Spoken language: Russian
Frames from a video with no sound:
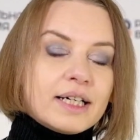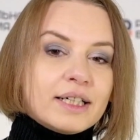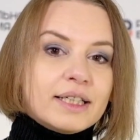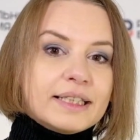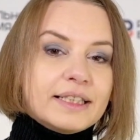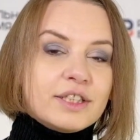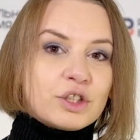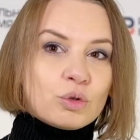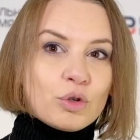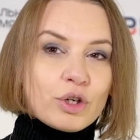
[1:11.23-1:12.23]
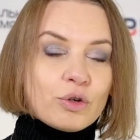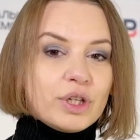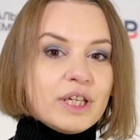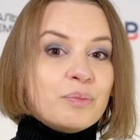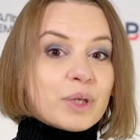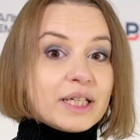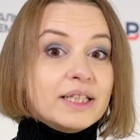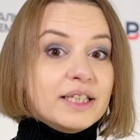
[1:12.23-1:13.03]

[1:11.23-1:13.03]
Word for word: э, историю и про